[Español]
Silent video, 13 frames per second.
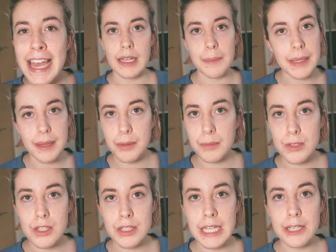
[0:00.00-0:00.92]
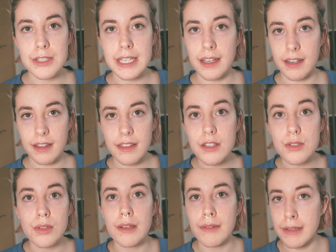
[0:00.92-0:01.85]
Al principio muchos de los ejercicios
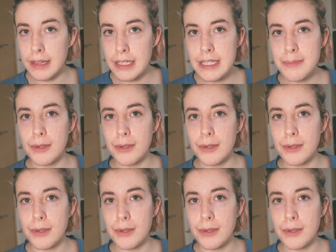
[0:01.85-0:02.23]
son difíciles,